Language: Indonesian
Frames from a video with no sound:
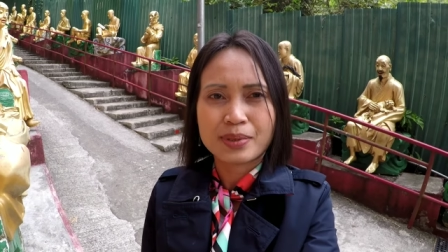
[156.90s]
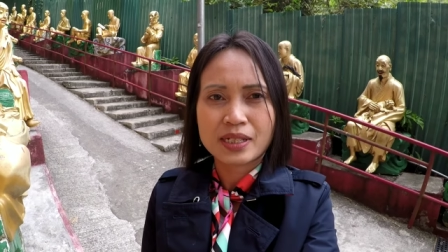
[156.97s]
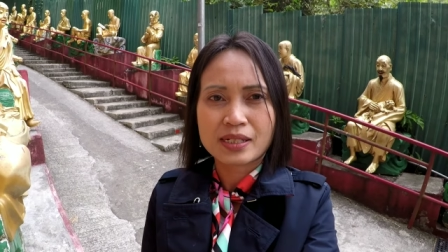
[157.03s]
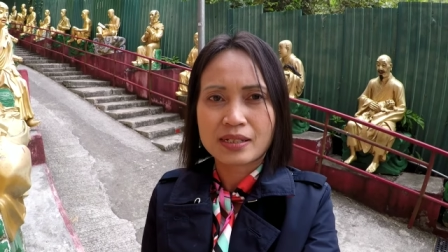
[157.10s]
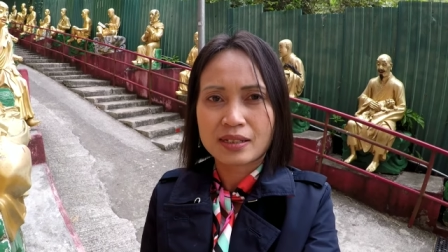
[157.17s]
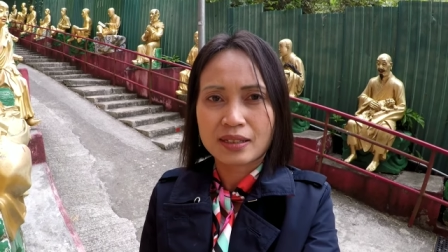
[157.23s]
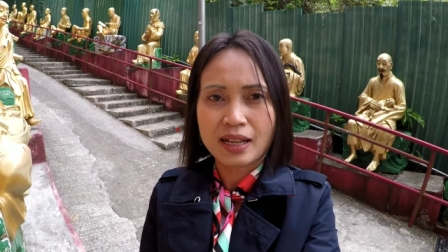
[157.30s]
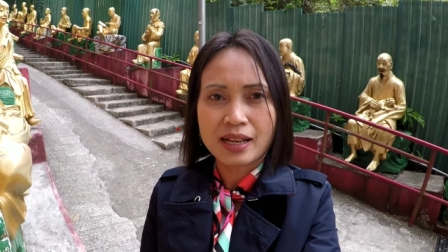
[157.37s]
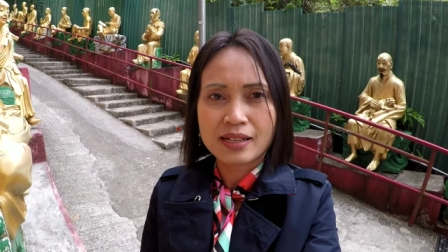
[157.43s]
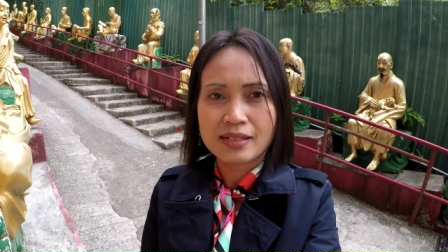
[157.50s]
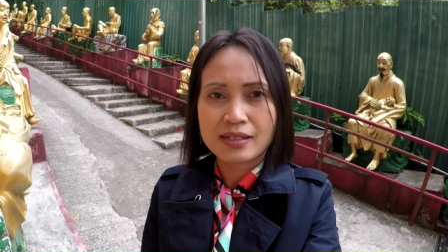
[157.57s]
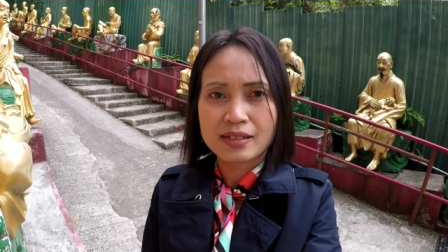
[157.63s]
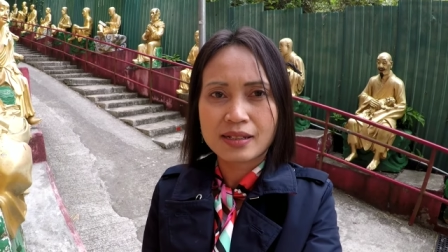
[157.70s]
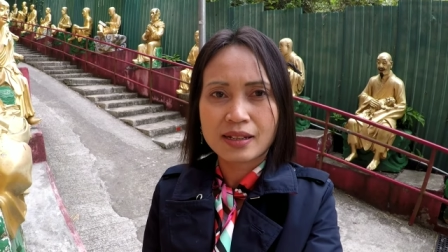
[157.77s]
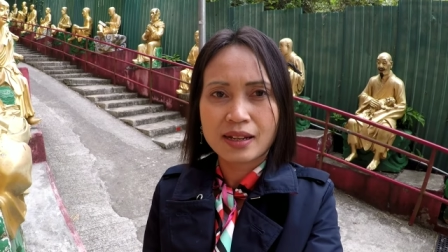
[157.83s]
berserta
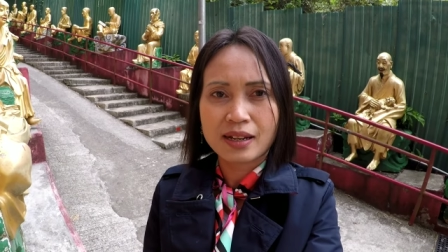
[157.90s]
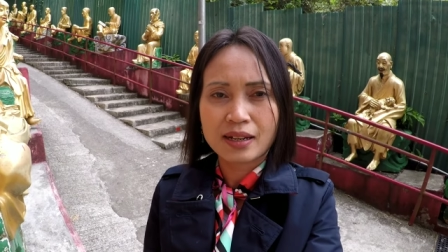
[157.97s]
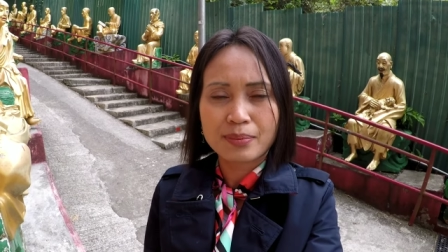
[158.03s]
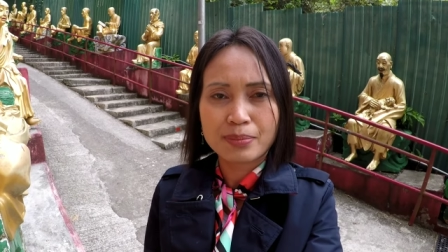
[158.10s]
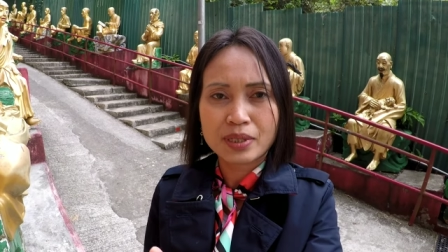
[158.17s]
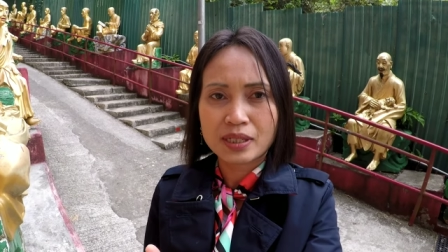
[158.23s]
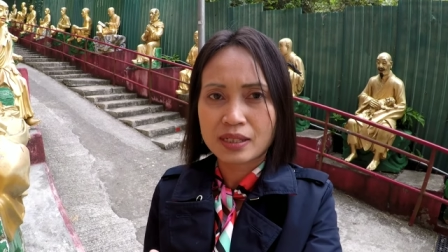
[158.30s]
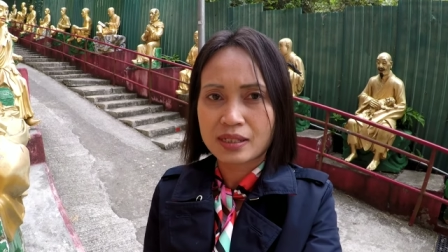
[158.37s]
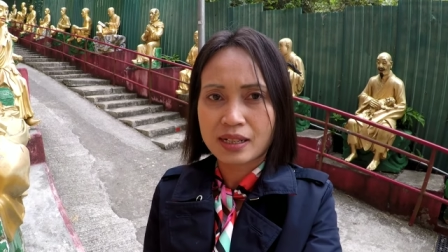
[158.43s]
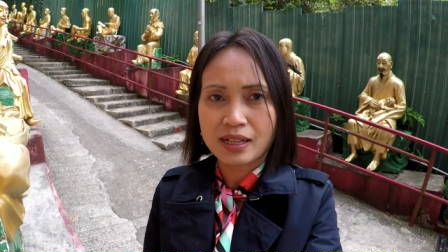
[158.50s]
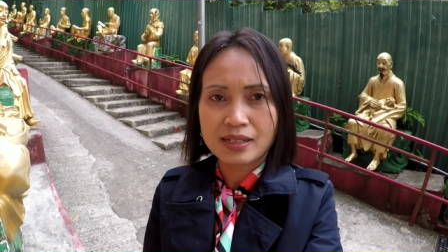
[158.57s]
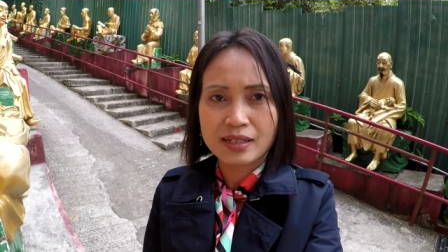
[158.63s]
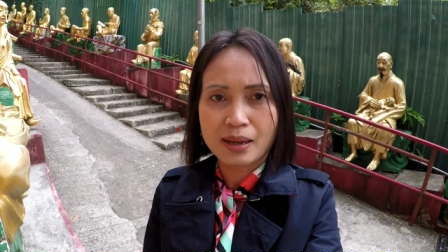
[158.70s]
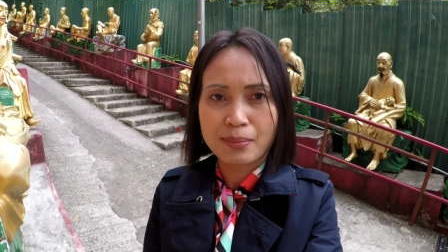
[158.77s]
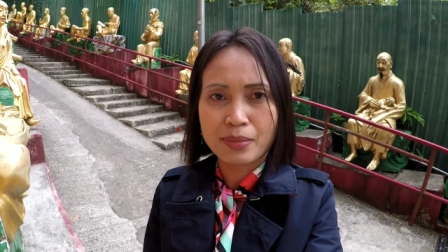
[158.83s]
isinya, berserta
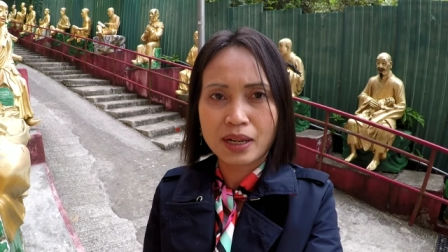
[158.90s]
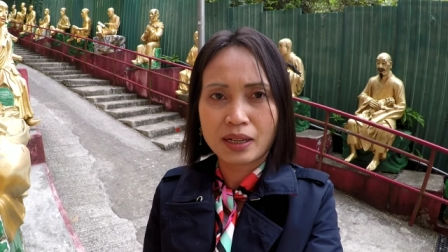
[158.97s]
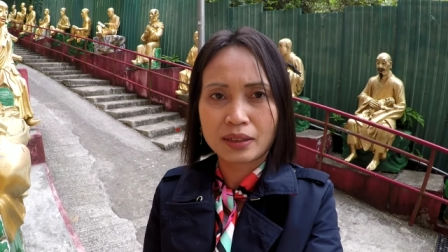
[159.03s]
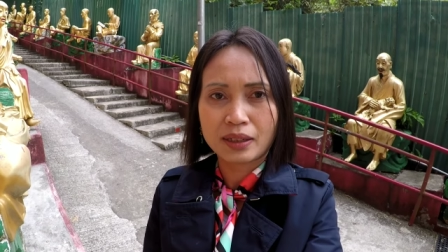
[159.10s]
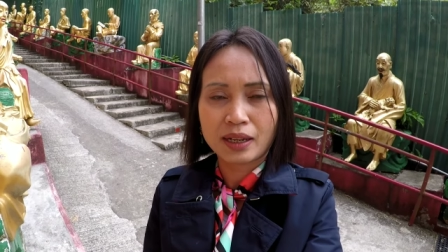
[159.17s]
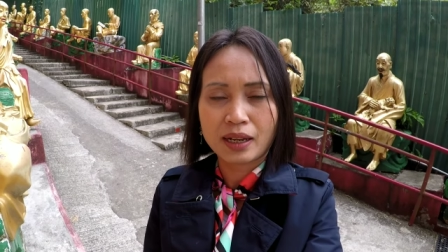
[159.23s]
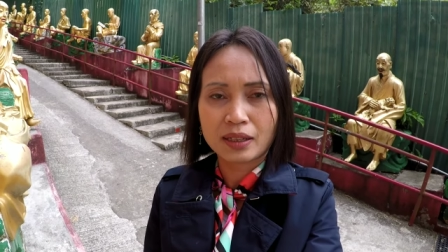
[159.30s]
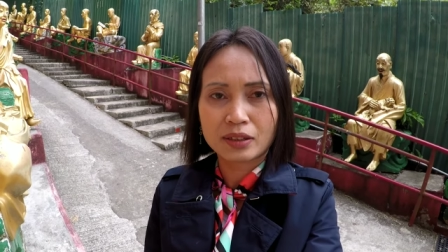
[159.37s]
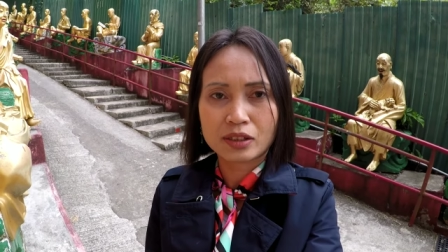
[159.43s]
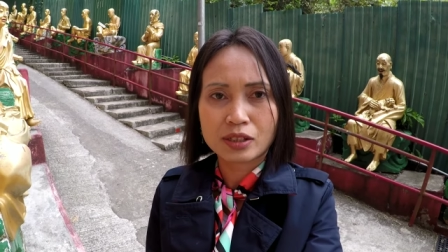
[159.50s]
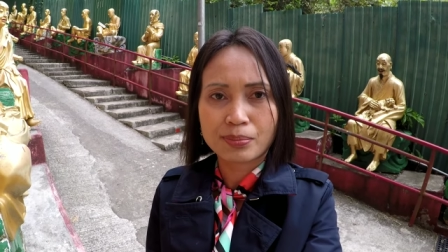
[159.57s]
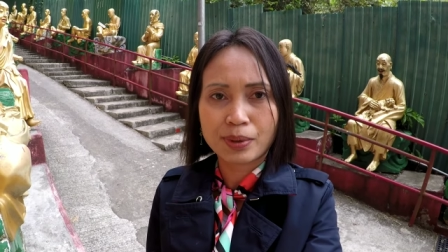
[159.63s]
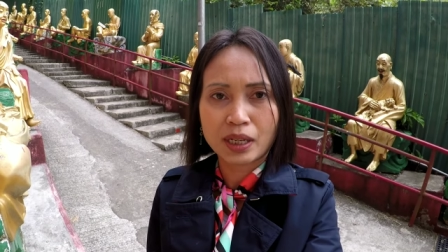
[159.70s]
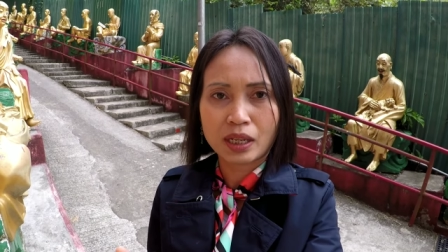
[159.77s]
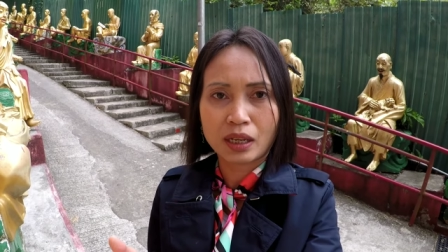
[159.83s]
sambalnya, terus
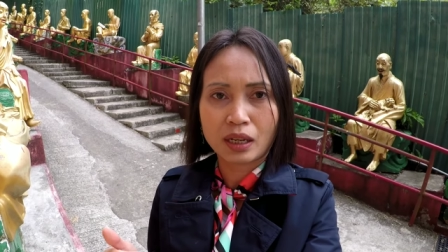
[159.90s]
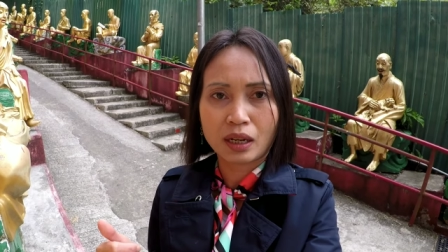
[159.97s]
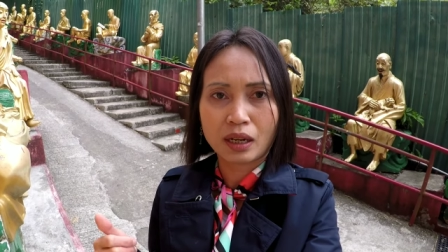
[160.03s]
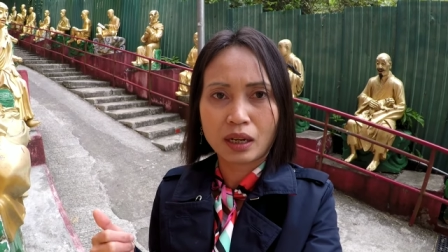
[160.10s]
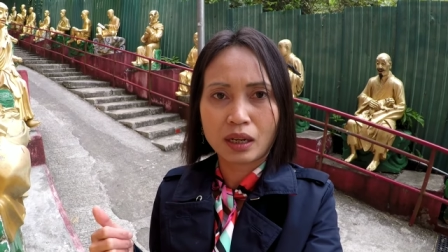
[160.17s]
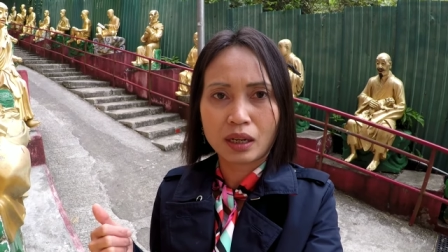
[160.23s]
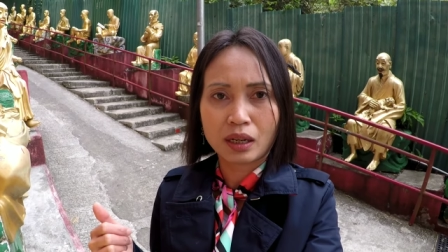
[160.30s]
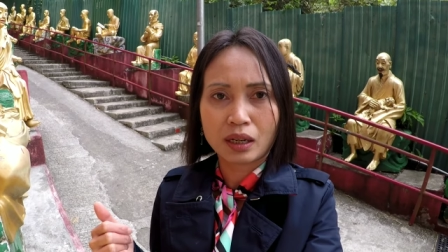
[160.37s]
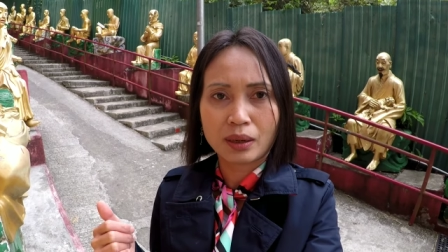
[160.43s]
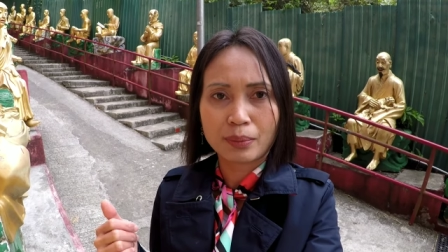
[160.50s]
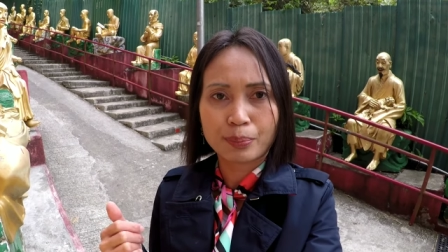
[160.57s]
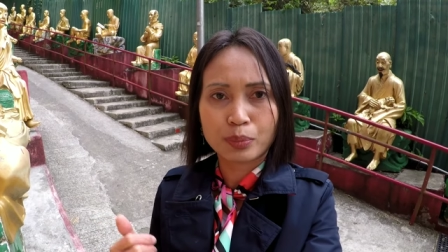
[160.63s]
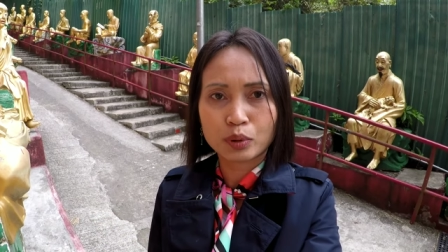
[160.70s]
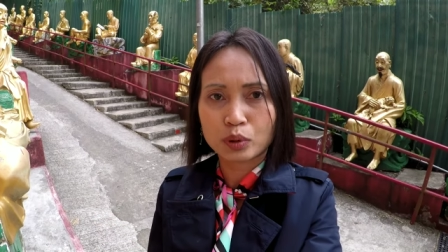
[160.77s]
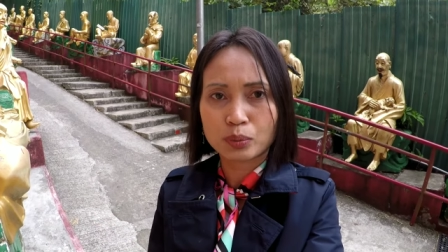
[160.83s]
bikin uh,
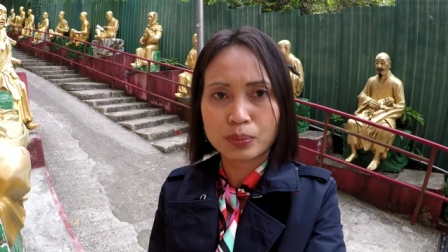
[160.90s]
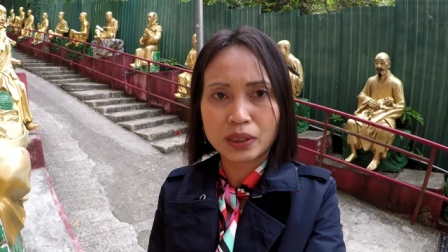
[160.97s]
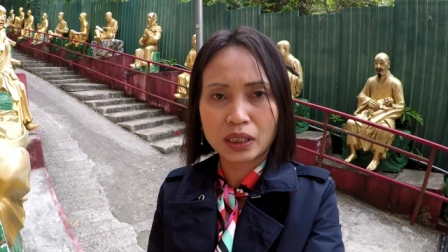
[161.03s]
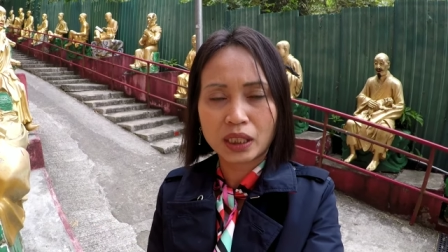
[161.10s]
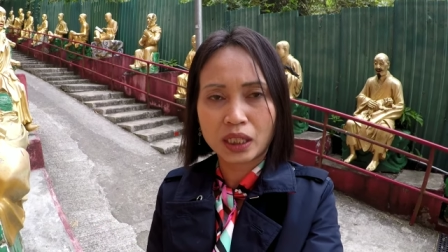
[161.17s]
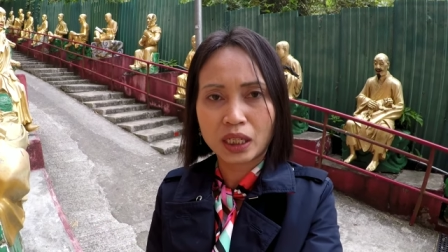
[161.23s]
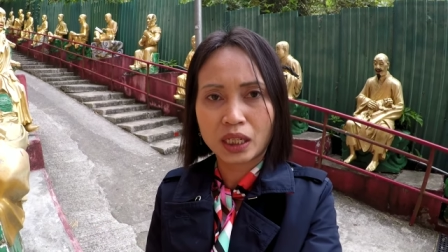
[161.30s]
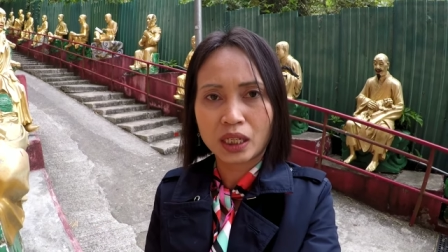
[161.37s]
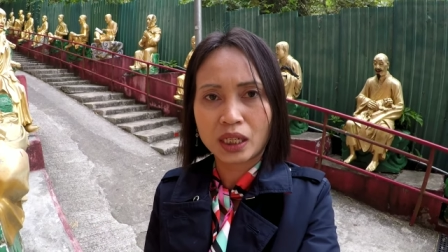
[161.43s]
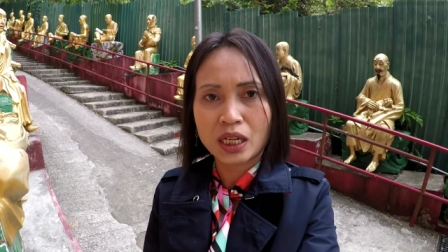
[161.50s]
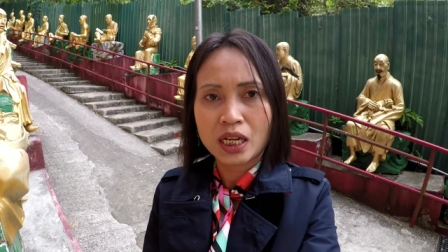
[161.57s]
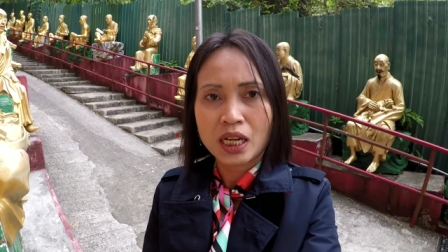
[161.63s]
putu piring.